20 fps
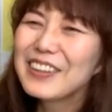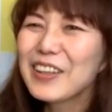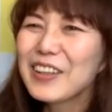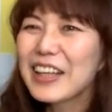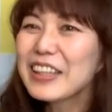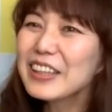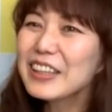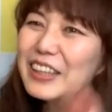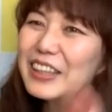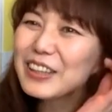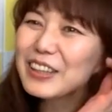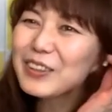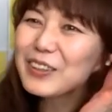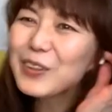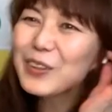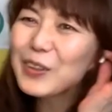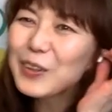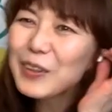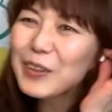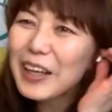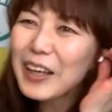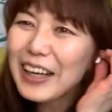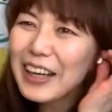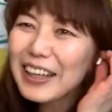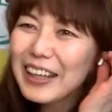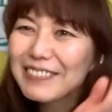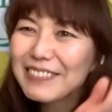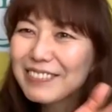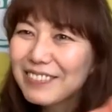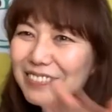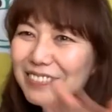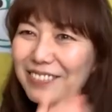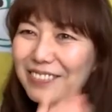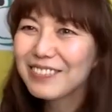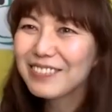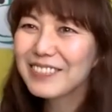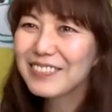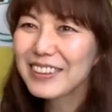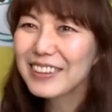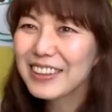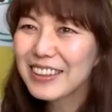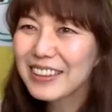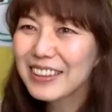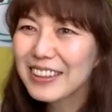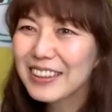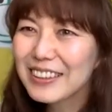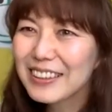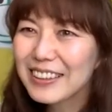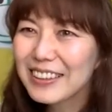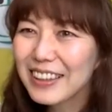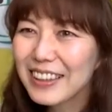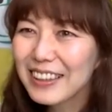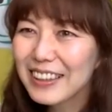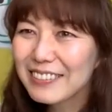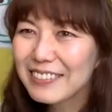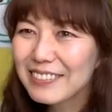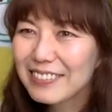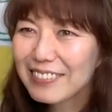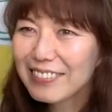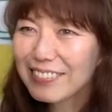他に聞きどころはいかがですか？